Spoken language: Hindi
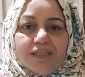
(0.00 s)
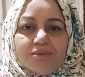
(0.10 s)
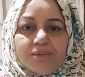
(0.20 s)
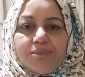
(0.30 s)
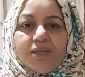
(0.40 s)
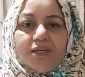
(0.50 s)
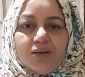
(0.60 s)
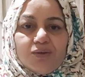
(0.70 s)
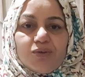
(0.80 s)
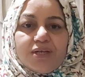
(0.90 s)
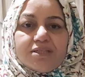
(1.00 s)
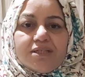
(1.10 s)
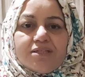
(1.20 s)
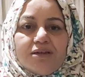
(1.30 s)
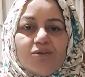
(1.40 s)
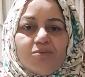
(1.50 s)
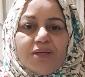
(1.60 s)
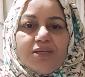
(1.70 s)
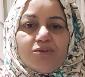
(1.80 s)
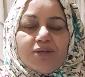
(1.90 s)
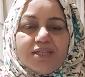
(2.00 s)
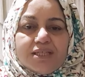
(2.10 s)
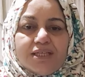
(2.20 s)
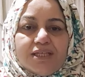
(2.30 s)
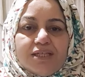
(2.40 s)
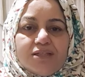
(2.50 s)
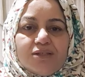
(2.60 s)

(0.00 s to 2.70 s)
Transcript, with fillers: थी कि मैं अपने घर को कैसे चलाऊं मैं इनको कैसे लेके